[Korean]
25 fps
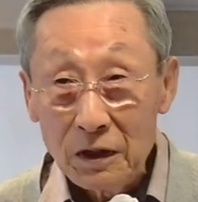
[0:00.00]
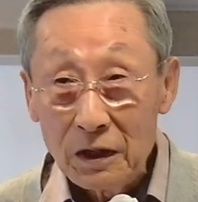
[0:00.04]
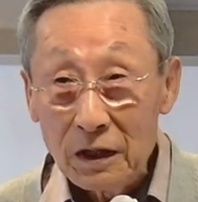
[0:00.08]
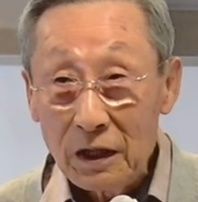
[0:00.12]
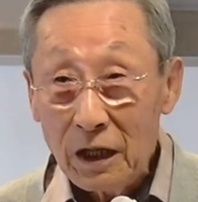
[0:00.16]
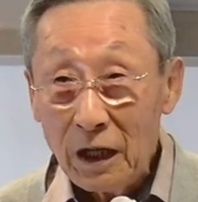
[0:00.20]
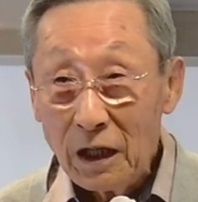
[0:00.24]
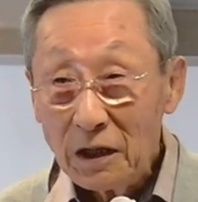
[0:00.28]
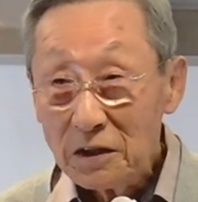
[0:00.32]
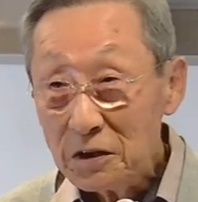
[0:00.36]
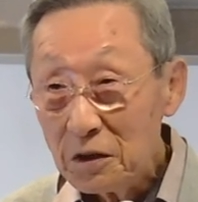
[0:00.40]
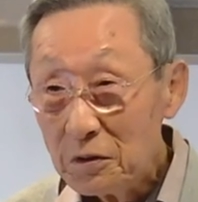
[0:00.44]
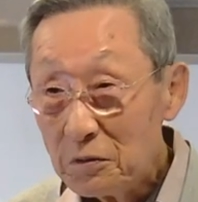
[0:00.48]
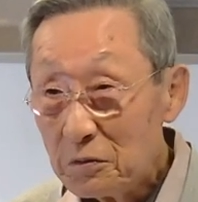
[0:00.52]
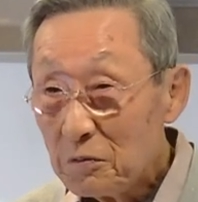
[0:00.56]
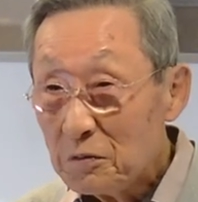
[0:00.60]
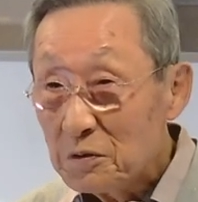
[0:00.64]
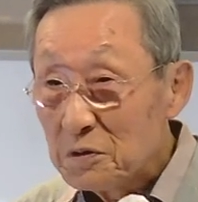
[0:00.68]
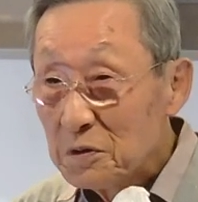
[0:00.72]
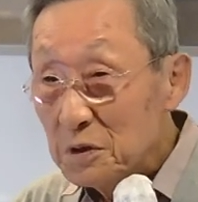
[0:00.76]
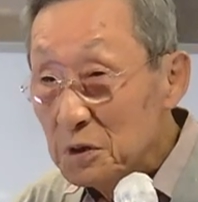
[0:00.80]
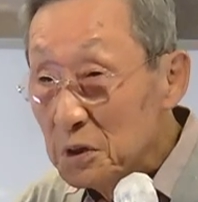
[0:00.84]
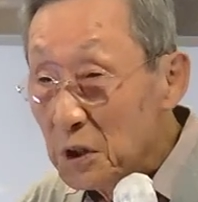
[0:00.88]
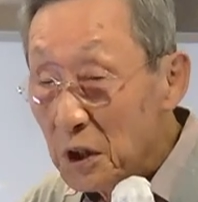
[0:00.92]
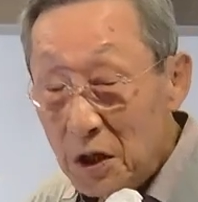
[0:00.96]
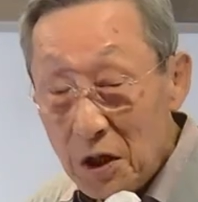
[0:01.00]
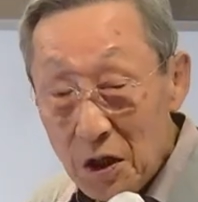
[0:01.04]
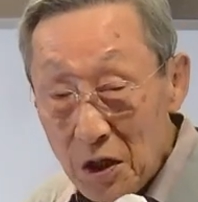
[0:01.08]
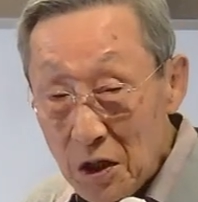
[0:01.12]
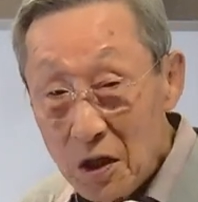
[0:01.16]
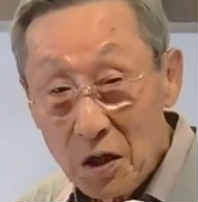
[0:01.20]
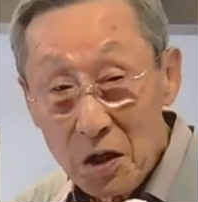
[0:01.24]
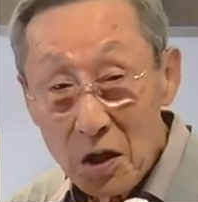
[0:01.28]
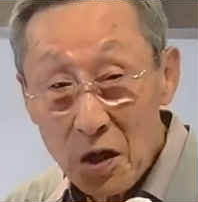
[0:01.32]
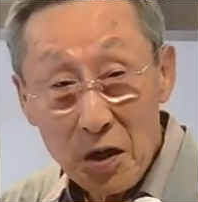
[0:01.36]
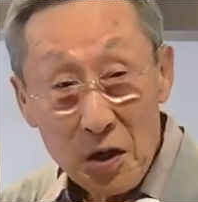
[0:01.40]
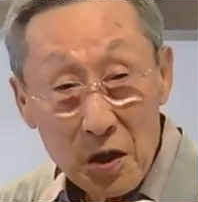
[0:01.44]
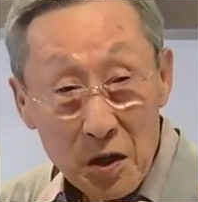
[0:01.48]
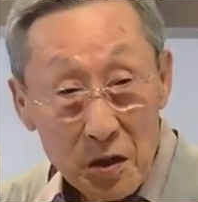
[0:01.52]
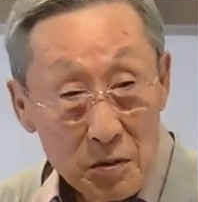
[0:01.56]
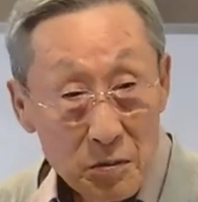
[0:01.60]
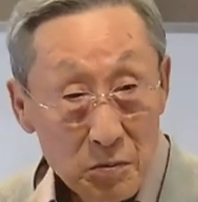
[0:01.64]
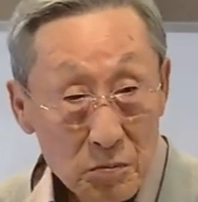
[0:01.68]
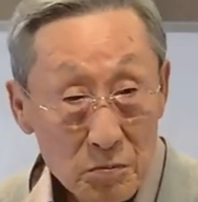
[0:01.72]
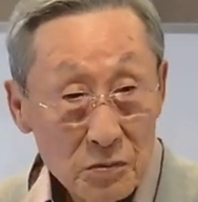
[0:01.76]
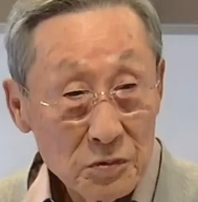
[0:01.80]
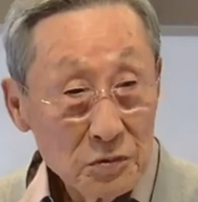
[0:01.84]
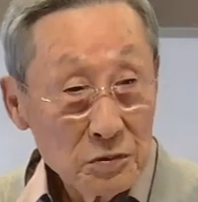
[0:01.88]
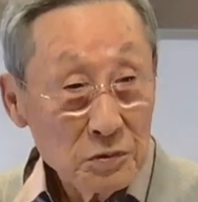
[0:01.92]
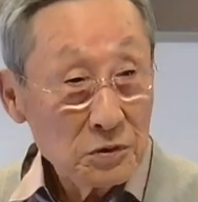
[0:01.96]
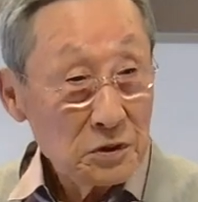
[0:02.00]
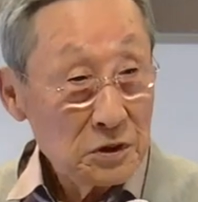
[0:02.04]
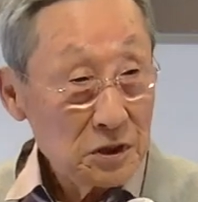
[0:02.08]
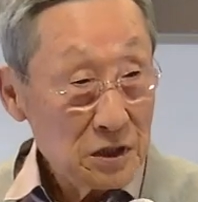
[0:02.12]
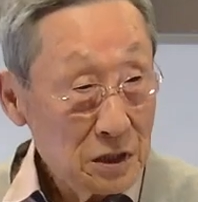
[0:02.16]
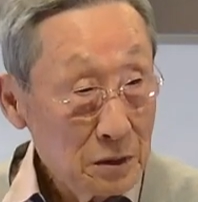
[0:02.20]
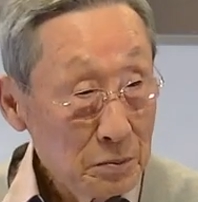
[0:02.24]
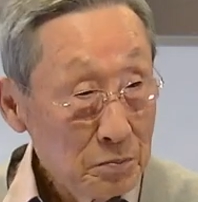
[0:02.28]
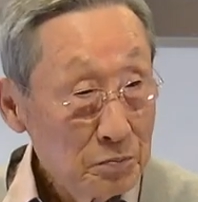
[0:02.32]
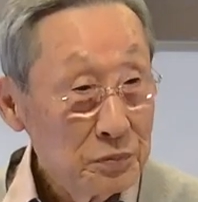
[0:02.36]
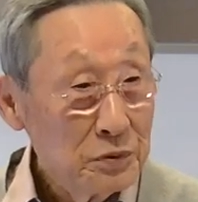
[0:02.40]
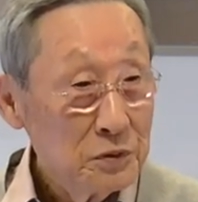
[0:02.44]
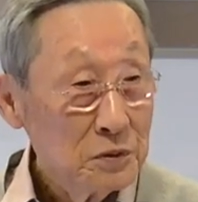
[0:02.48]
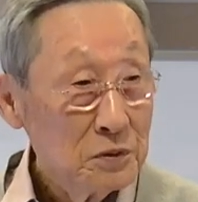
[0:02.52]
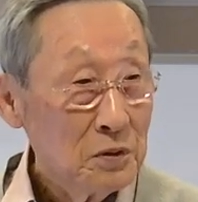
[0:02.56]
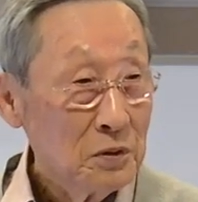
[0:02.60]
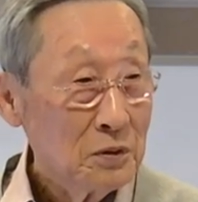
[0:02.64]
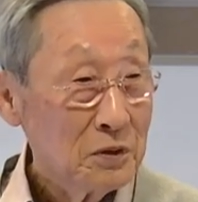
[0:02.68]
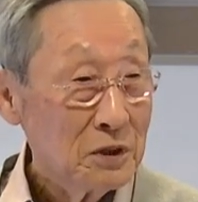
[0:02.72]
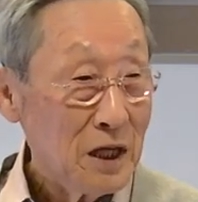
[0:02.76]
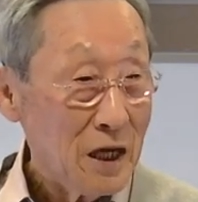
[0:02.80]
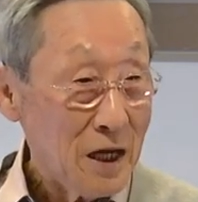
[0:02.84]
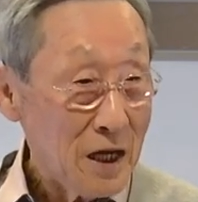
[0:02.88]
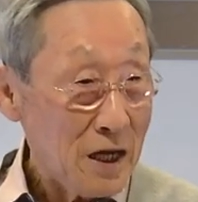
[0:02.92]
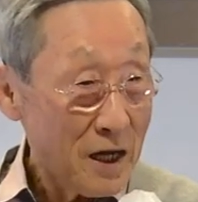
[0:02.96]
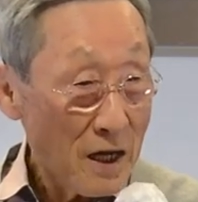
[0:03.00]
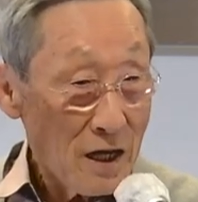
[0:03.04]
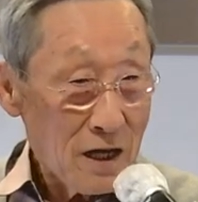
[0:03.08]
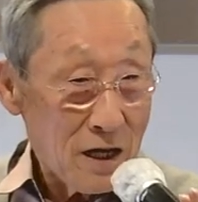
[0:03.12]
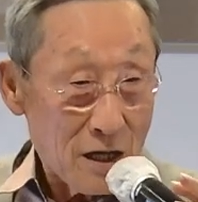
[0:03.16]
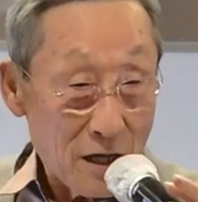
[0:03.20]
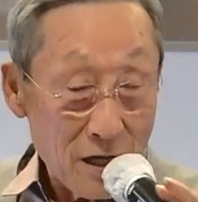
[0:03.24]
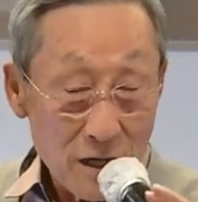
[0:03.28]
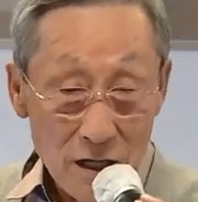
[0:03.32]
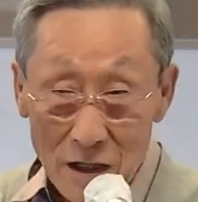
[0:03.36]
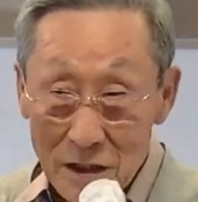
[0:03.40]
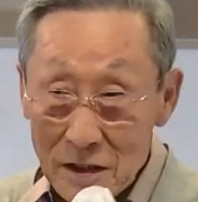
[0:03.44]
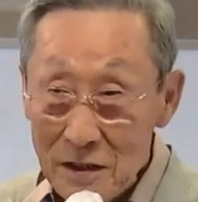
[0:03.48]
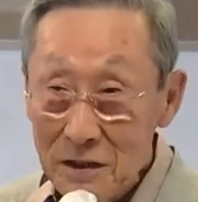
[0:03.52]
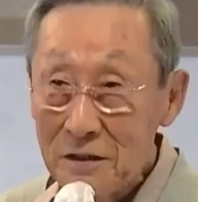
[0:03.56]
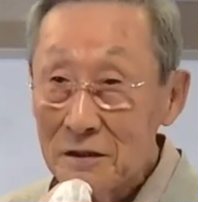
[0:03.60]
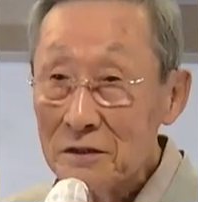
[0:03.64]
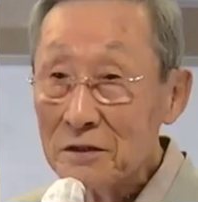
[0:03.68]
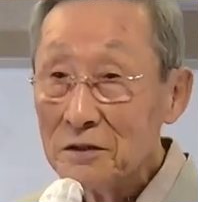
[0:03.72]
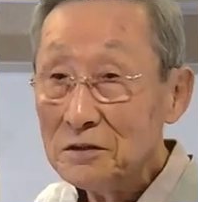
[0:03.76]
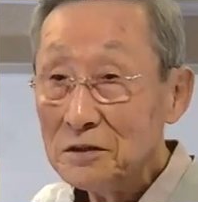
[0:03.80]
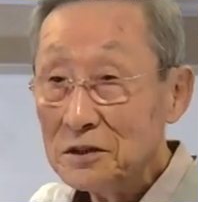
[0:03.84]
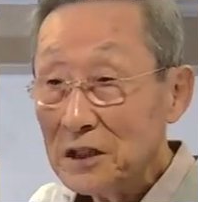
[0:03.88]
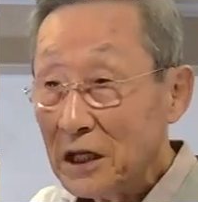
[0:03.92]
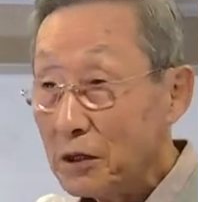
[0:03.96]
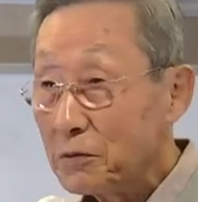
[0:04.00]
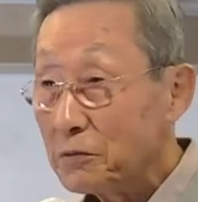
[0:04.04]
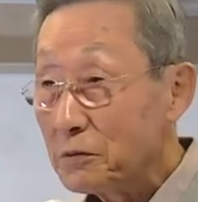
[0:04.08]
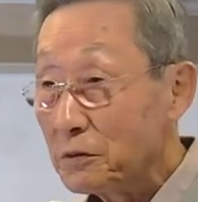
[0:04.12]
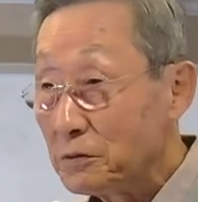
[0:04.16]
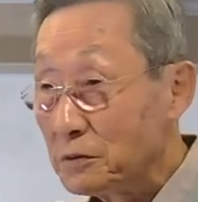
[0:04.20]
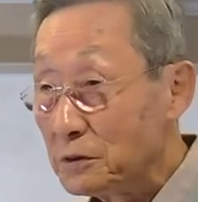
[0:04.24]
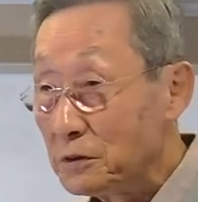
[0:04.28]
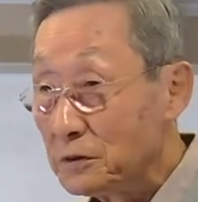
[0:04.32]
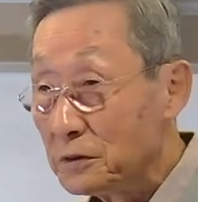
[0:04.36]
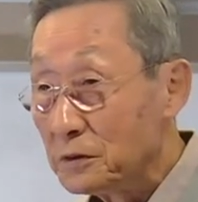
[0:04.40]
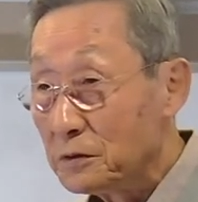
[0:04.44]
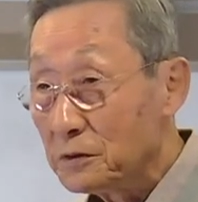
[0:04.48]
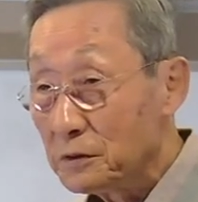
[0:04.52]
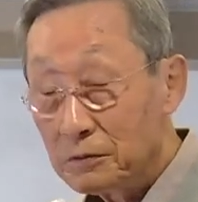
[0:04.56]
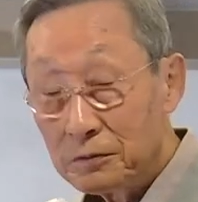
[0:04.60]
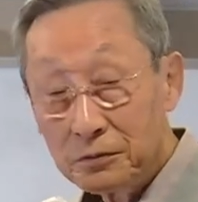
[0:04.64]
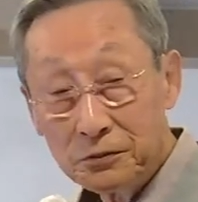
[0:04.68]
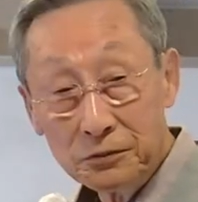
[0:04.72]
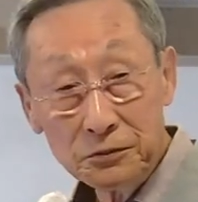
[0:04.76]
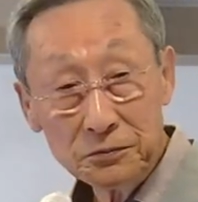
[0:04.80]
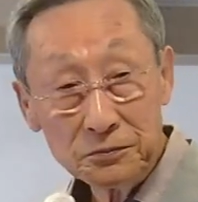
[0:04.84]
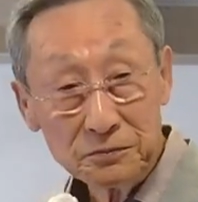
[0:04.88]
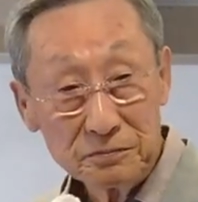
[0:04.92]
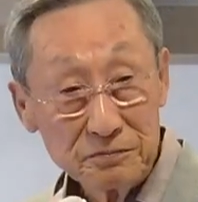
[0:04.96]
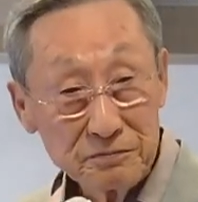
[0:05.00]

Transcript: 안 듣고 너무 기쁘고 아 그러냐. 음.